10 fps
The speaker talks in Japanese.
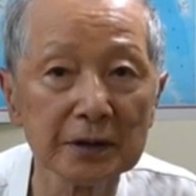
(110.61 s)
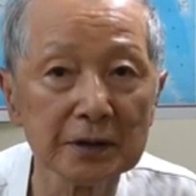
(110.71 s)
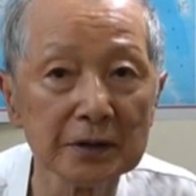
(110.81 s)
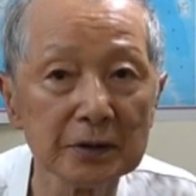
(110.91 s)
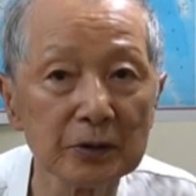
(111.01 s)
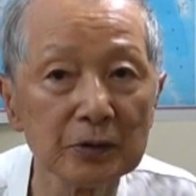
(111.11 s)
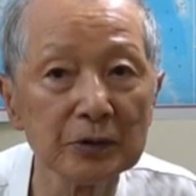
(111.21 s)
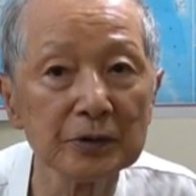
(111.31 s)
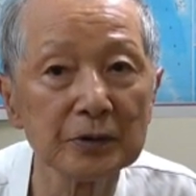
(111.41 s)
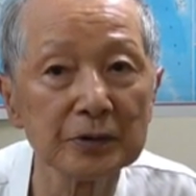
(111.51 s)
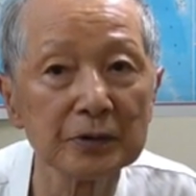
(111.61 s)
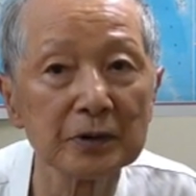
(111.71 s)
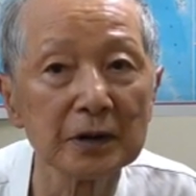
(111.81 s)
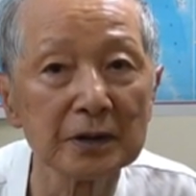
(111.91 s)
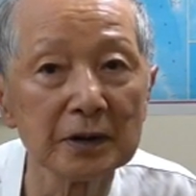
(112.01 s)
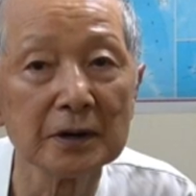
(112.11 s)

いとこういうことかね